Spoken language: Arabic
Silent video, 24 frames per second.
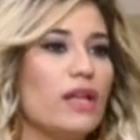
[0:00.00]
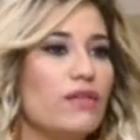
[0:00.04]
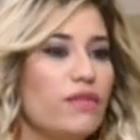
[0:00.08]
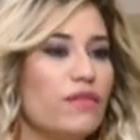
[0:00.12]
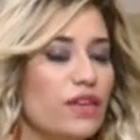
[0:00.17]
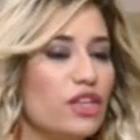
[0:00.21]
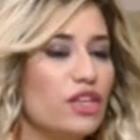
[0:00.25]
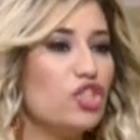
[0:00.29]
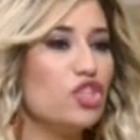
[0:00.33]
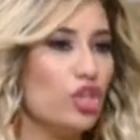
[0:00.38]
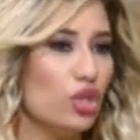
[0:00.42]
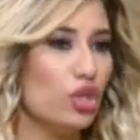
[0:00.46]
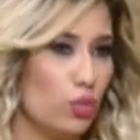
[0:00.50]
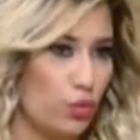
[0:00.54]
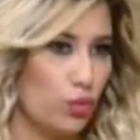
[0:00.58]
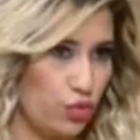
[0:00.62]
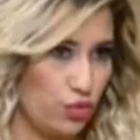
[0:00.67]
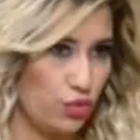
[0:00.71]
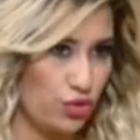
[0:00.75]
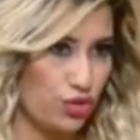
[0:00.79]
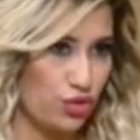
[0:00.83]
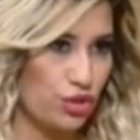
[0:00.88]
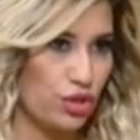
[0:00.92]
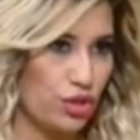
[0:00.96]
الفيشيال
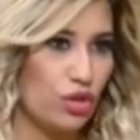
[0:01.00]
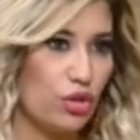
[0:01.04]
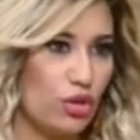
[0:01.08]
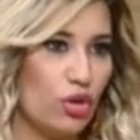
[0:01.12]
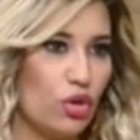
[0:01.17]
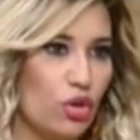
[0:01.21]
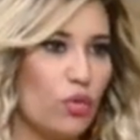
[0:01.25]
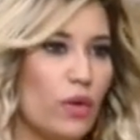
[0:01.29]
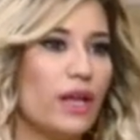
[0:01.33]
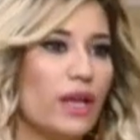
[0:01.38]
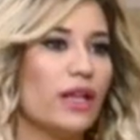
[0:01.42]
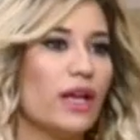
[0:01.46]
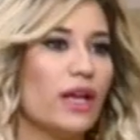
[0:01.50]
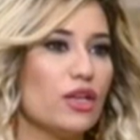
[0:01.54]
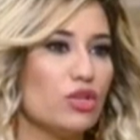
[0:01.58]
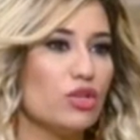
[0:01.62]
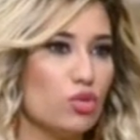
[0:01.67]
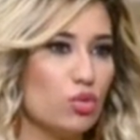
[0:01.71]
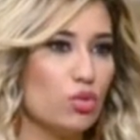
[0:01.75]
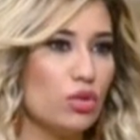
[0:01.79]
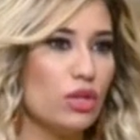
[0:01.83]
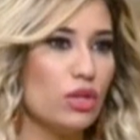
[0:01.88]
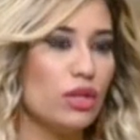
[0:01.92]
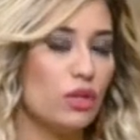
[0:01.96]
ووش اللي هو
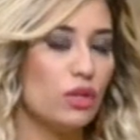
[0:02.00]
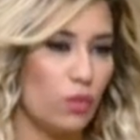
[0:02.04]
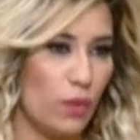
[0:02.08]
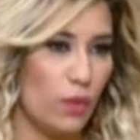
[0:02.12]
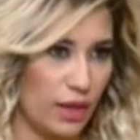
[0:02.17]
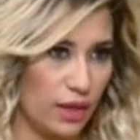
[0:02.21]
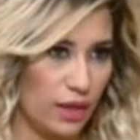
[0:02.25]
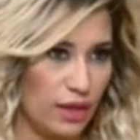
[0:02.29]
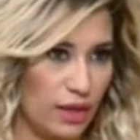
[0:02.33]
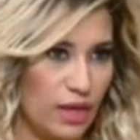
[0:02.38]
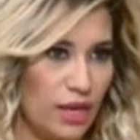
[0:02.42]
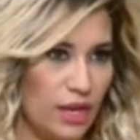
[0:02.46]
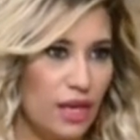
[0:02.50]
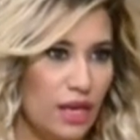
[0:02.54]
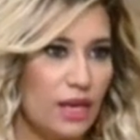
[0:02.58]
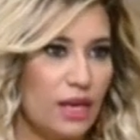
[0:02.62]
الغسول الوجه